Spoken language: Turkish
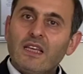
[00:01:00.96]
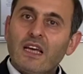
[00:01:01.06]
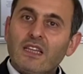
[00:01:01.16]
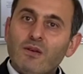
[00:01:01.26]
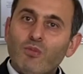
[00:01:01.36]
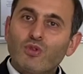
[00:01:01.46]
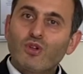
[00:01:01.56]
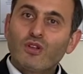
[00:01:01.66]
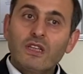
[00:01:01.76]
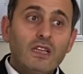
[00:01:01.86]
dikkatim
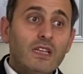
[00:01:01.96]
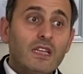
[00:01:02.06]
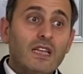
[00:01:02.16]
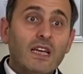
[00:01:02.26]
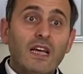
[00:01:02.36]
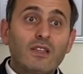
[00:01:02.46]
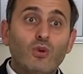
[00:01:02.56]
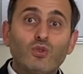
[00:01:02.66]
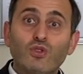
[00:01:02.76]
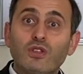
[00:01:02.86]
bozuldu. Dedin ki dikkat
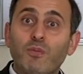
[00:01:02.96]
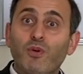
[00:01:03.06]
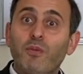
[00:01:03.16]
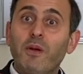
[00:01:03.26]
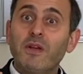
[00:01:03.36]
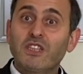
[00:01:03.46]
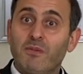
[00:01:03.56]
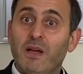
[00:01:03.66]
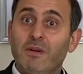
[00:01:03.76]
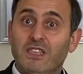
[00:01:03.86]
konusunda problem
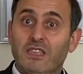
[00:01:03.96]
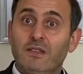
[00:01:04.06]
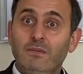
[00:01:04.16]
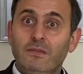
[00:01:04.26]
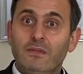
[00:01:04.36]
yaşamaya başladım.